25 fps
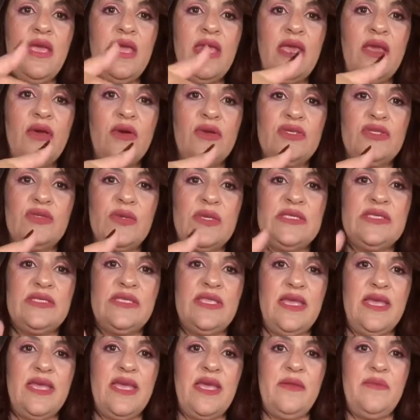y con su
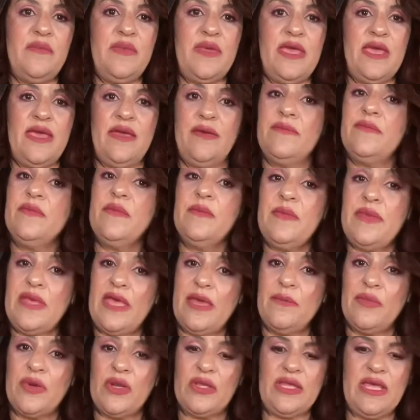sticker bien,
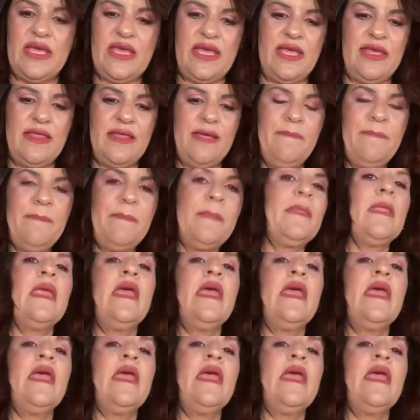bien protegida.